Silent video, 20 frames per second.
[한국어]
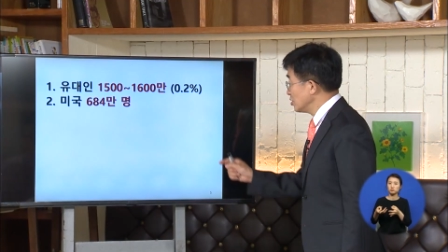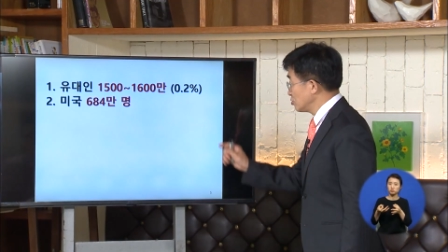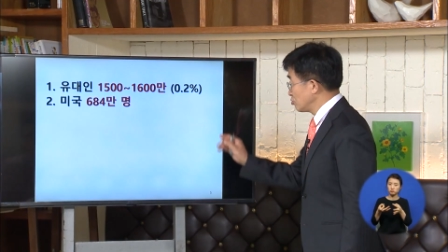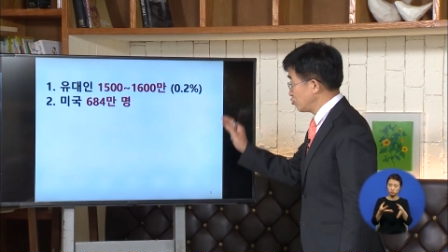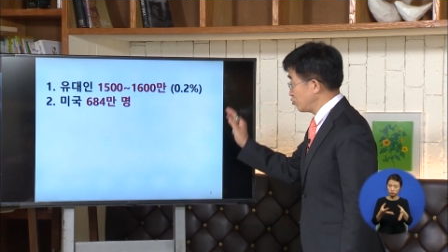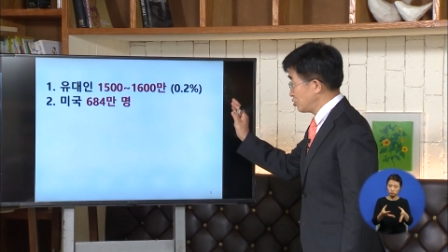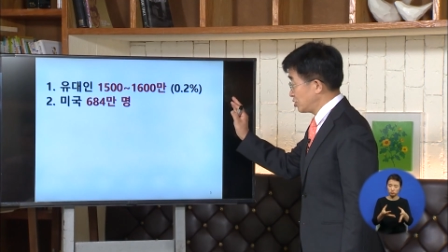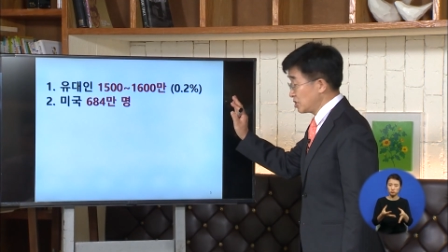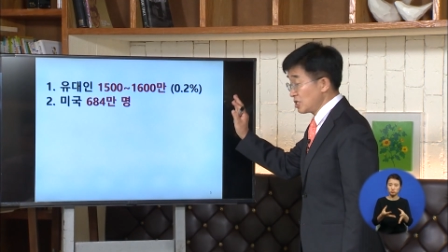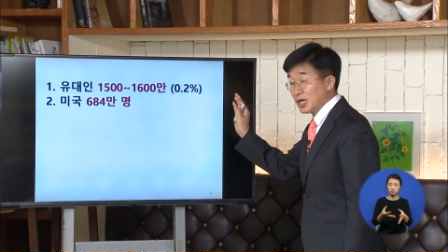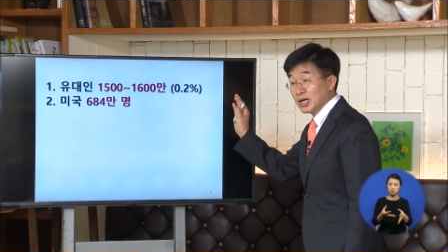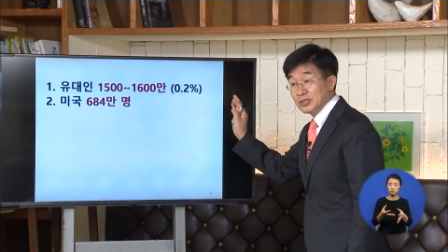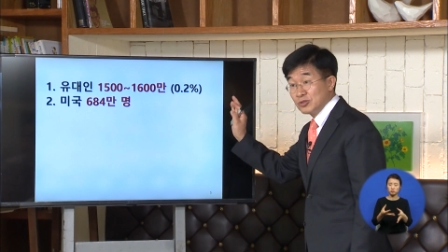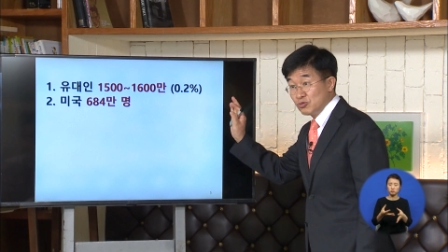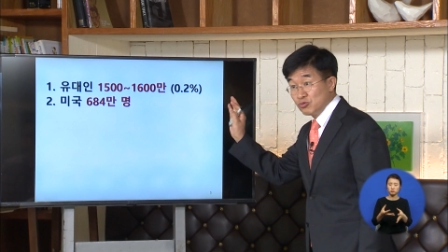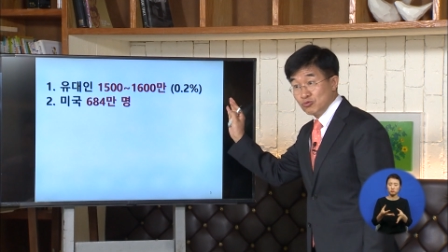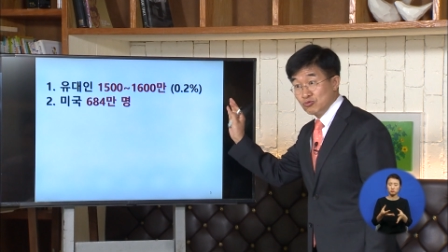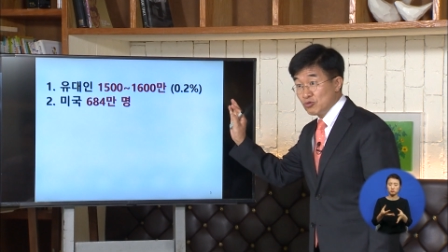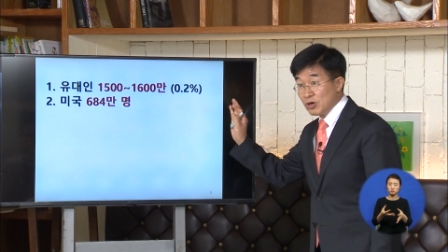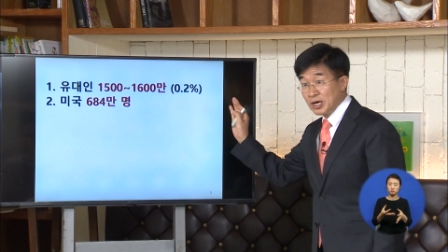숫자가
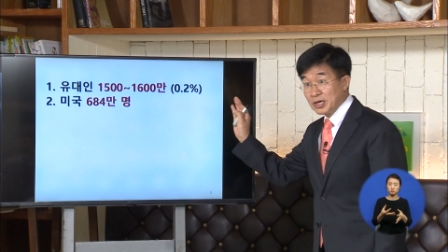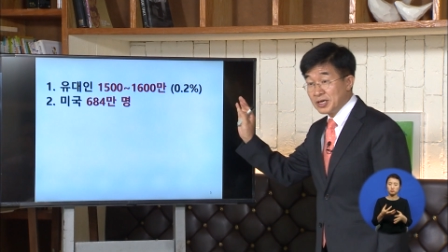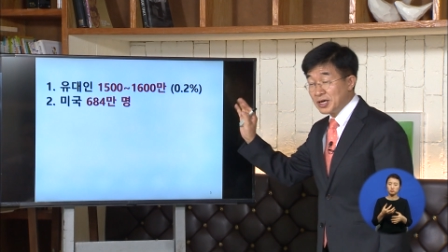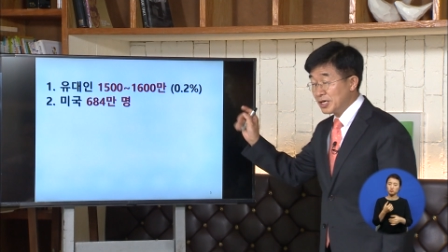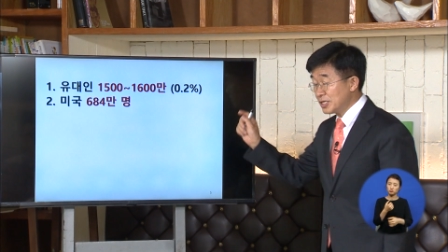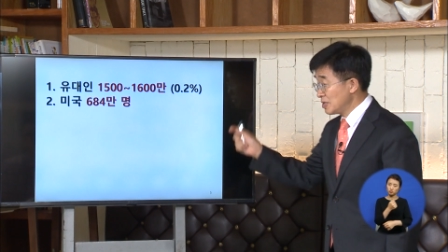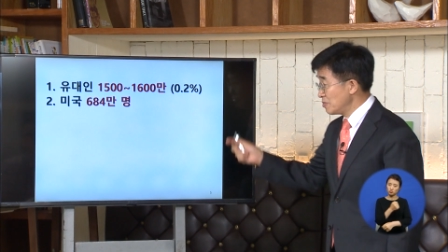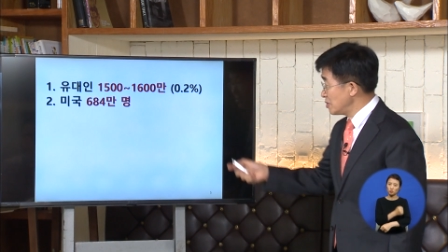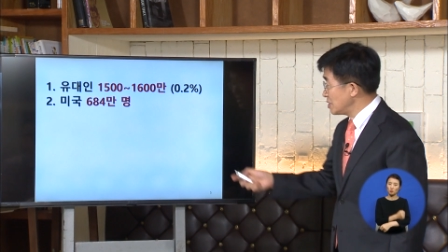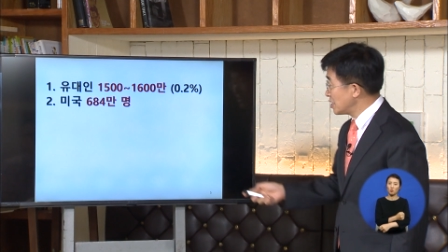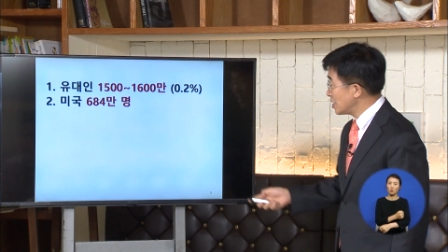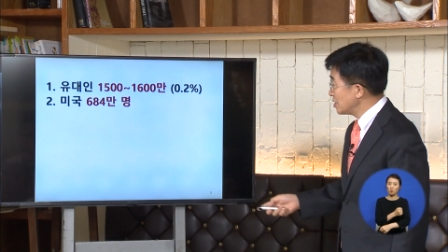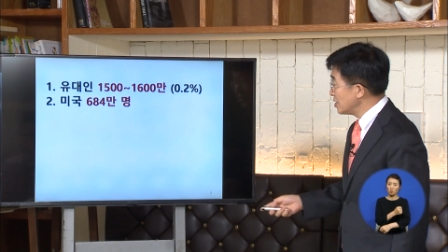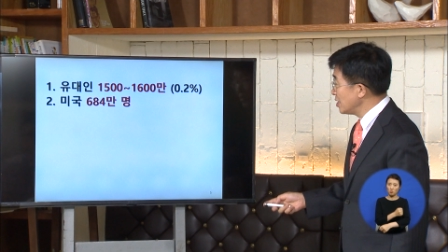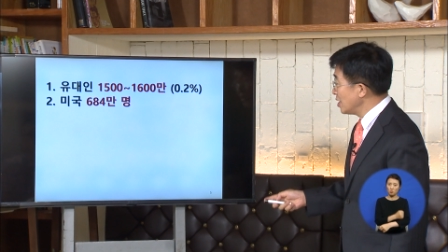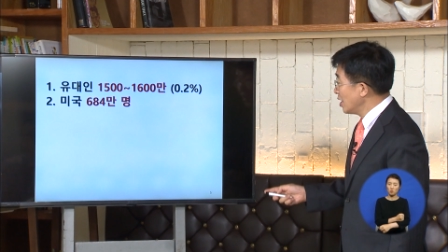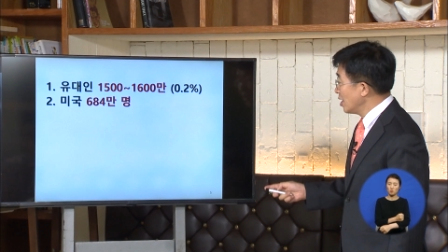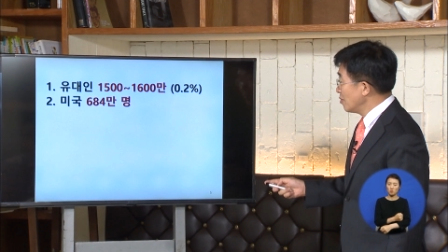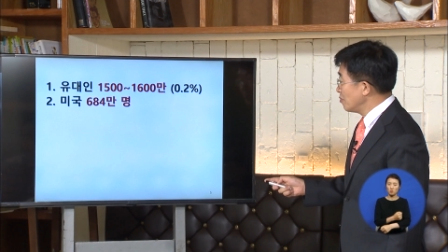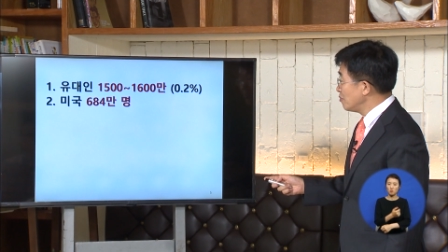중요한 게 아닙니다.
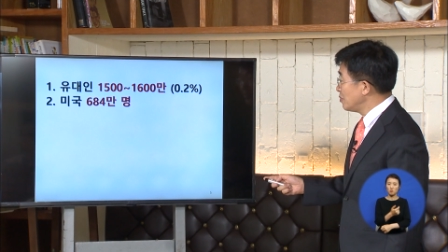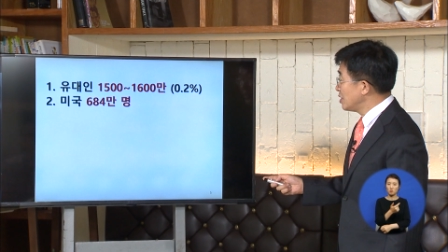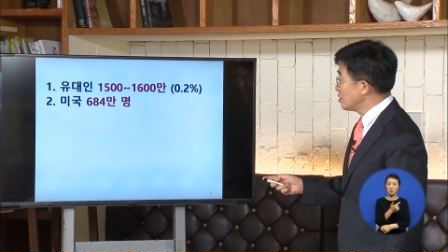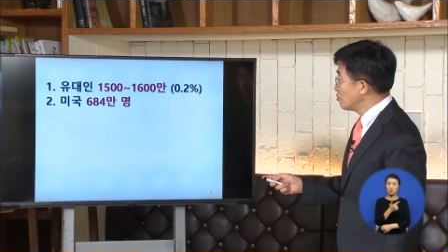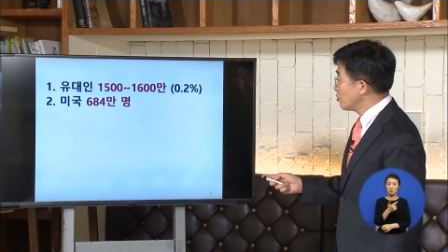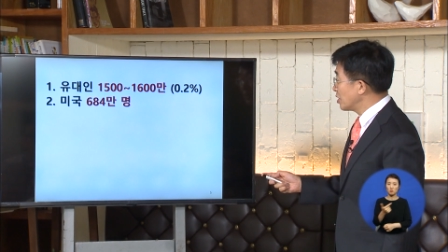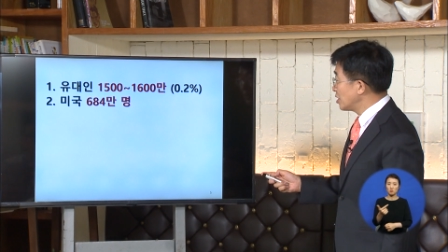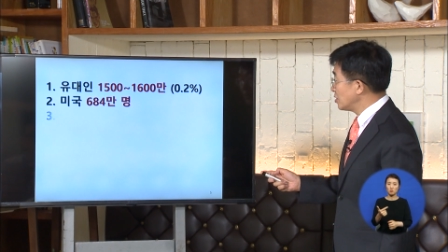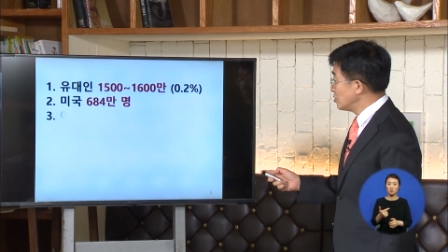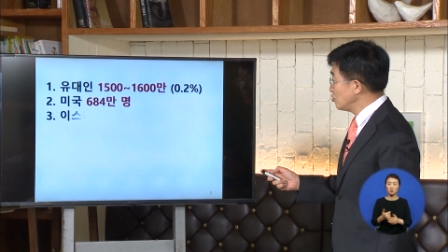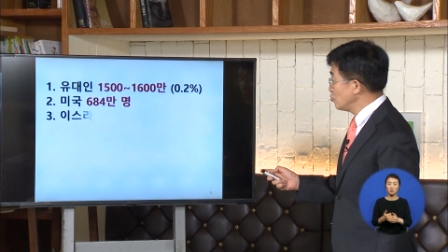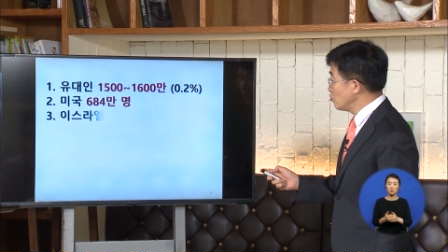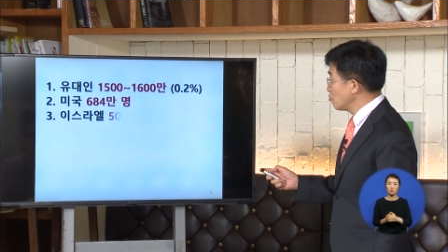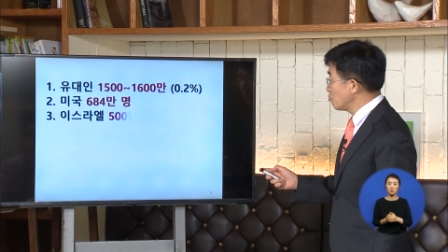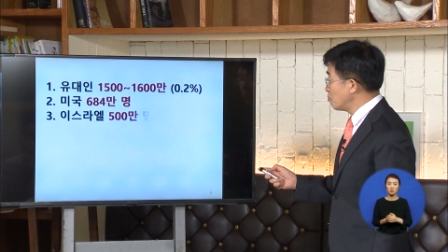미국에는